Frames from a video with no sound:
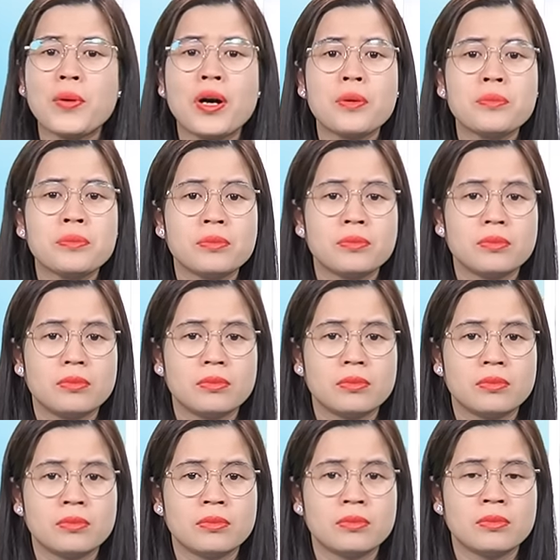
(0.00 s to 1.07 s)
không
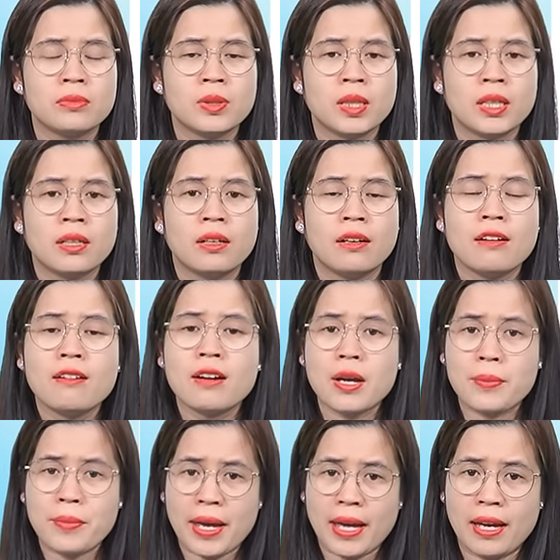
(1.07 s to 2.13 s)
người
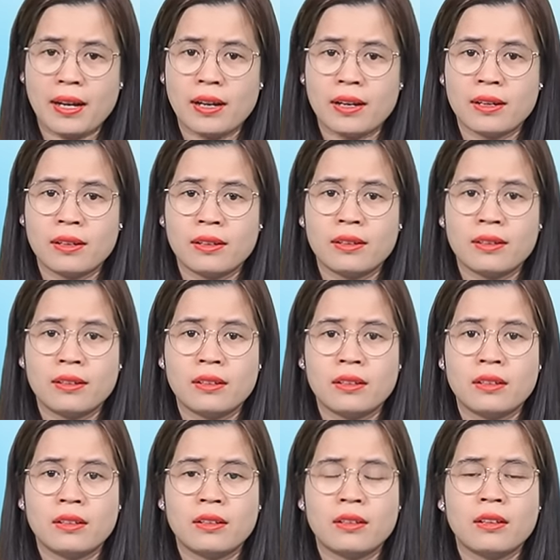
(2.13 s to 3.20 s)
mẹ
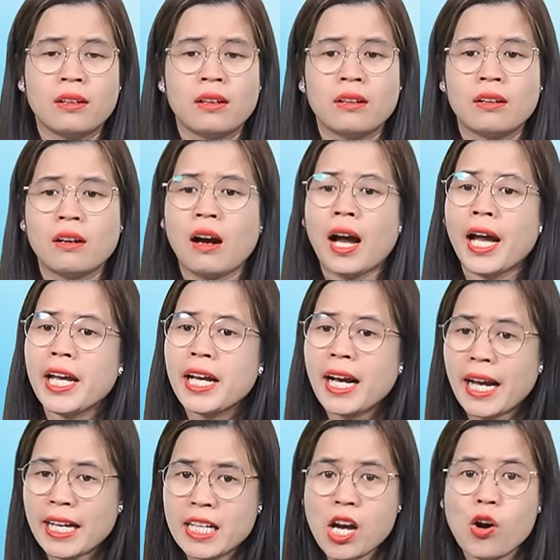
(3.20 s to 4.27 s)
hay
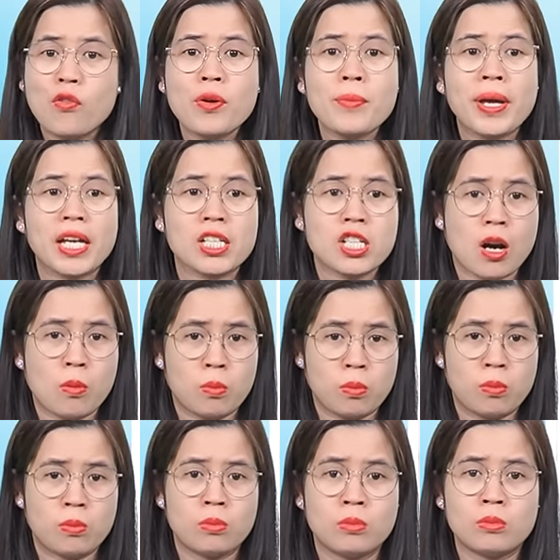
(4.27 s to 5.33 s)
cãi nhau với mẹ chồng
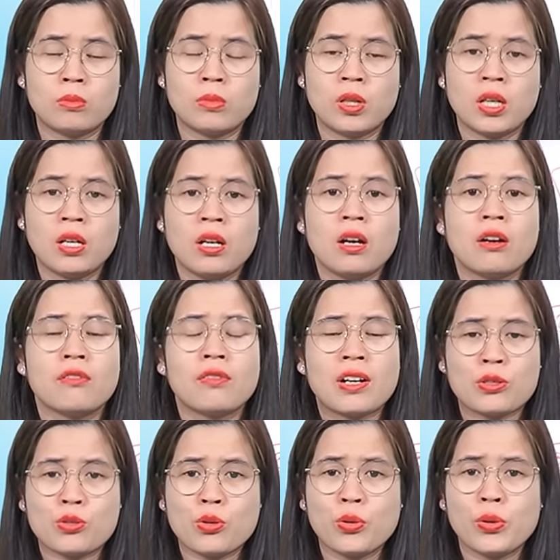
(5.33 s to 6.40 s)

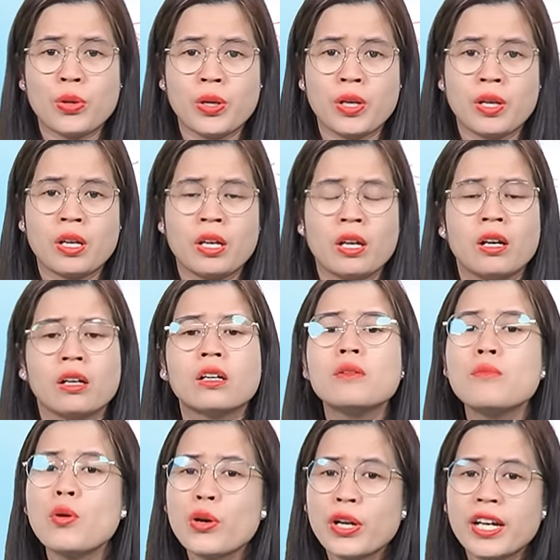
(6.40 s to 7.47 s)
và rồi cứ
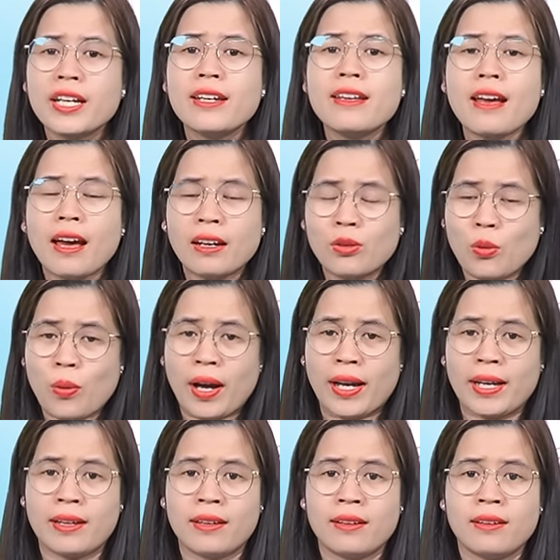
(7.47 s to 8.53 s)
mỗi khi đi ăn
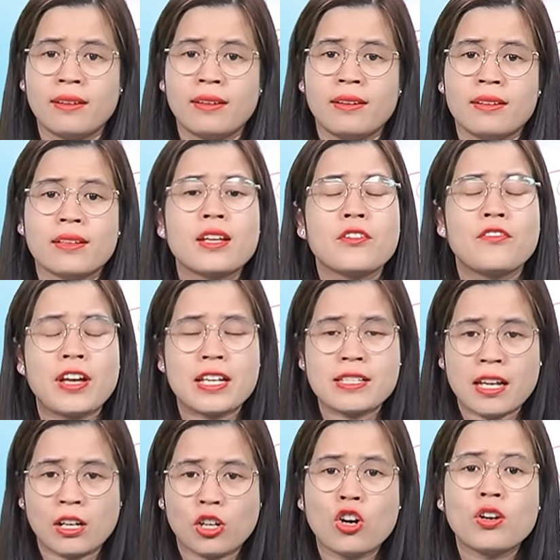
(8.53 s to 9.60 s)
ngoài thì về
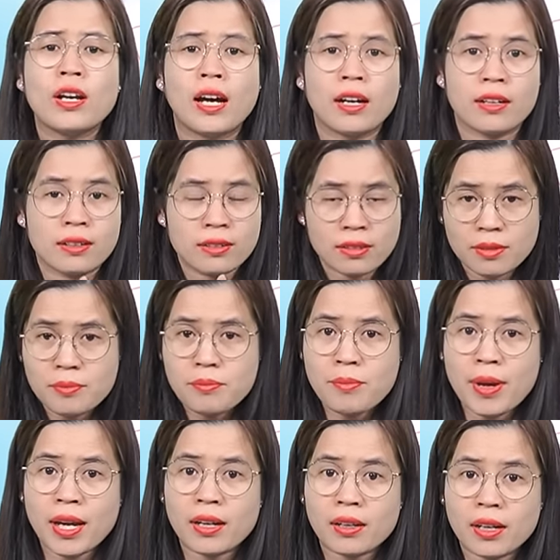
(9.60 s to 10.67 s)
dặn con là
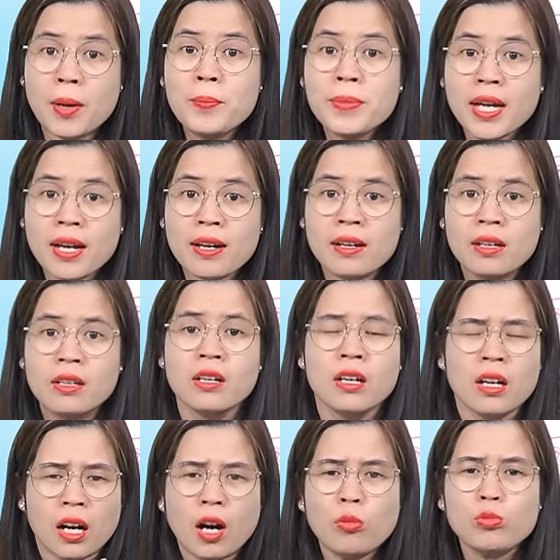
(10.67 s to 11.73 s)
mẹ cấm nhá
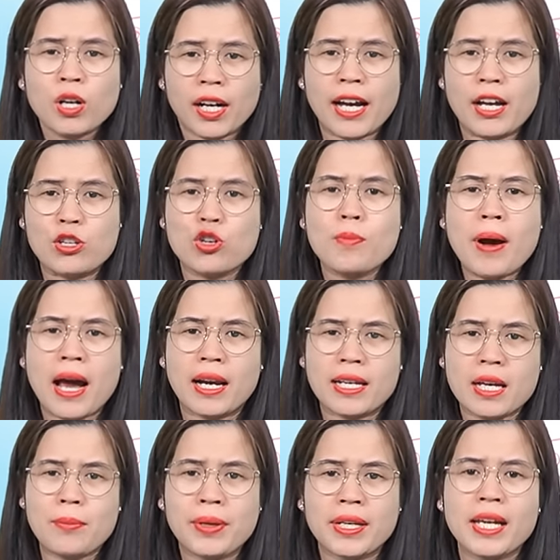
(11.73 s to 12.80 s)
không được kể cho bà là
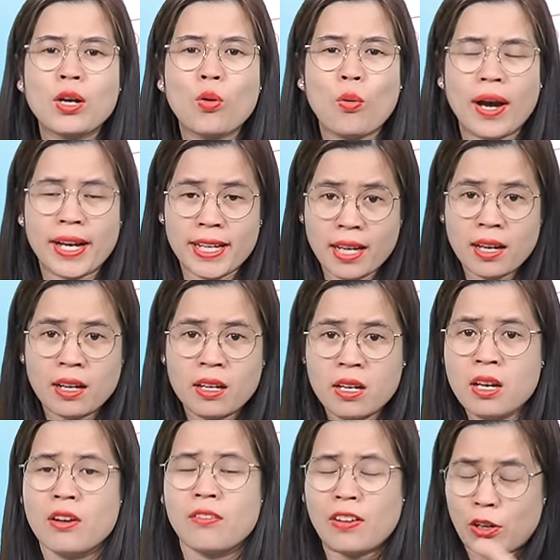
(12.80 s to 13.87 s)
nhà mình đi ăn ngoài nhá
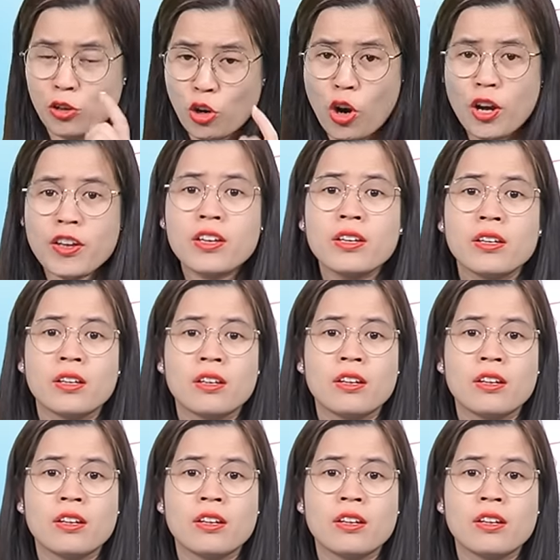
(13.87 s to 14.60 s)
phải nói